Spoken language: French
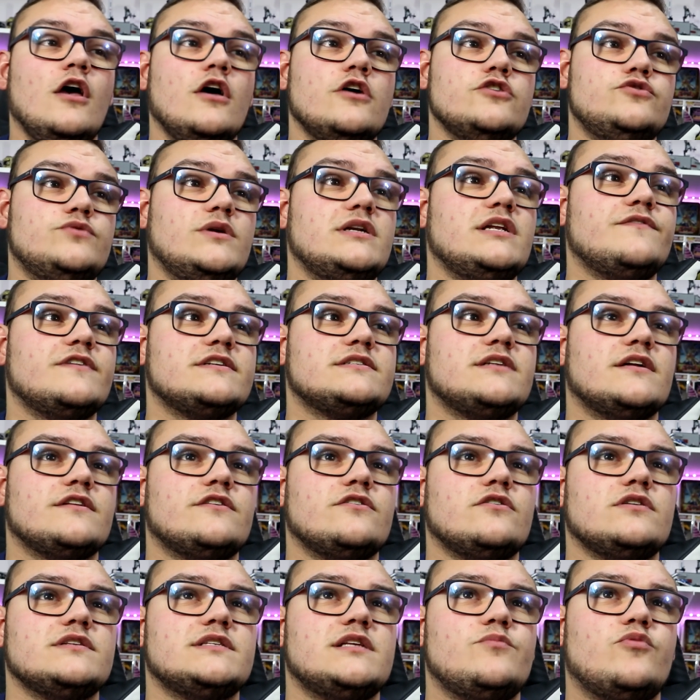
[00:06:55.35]
Duel
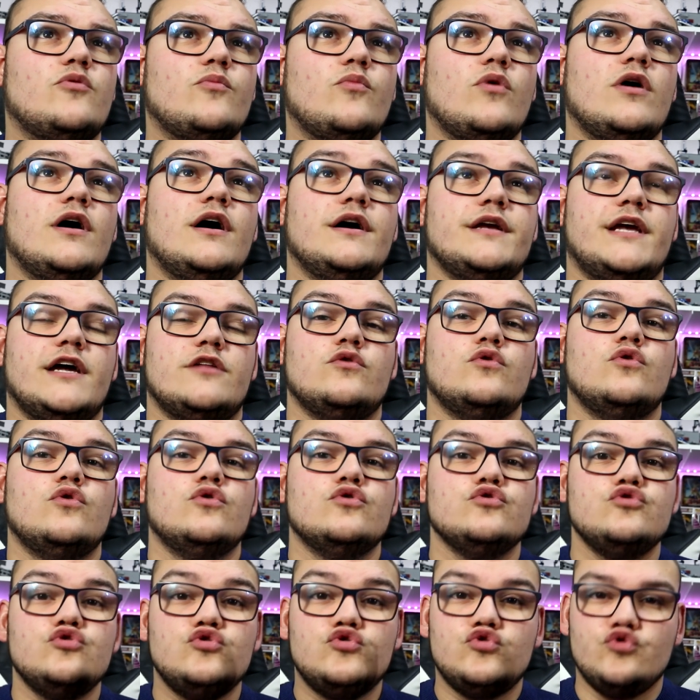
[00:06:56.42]
Devastator, c'est pour moi un cadeau
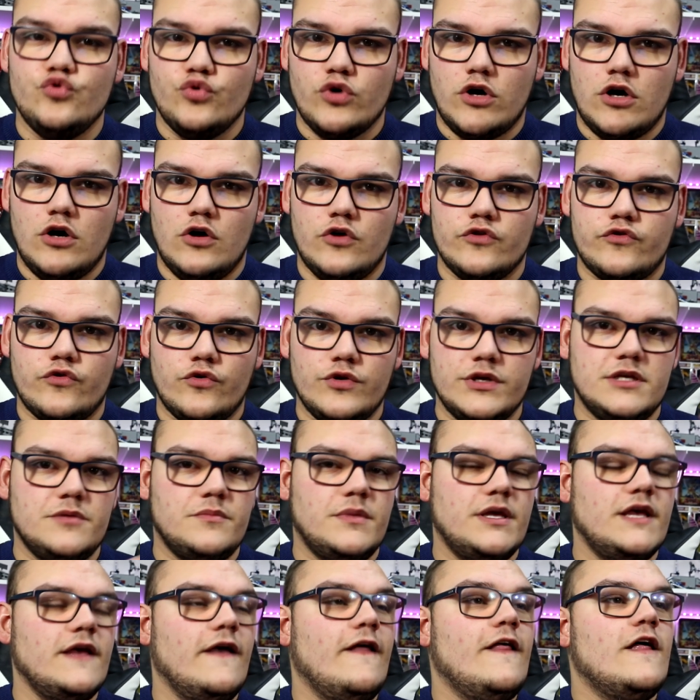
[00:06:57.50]
sûr, entre
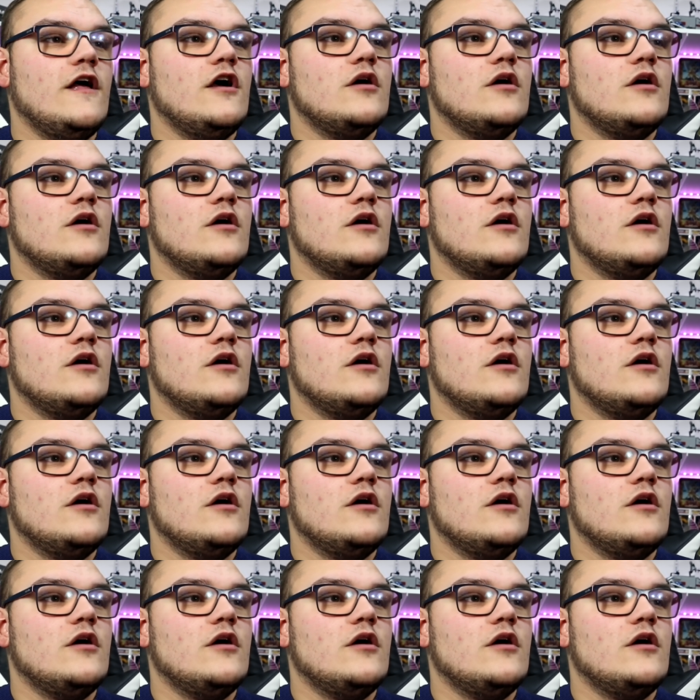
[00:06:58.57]
guillemets.